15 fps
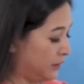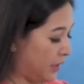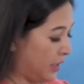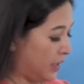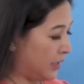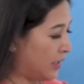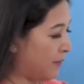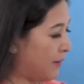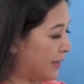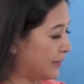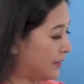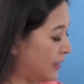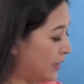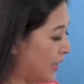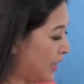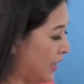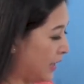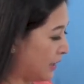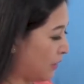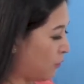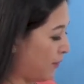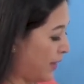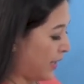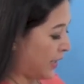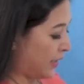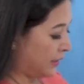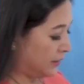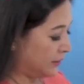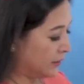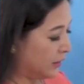Thì các bạn sẽ thấy là cậu bé
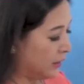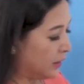Anh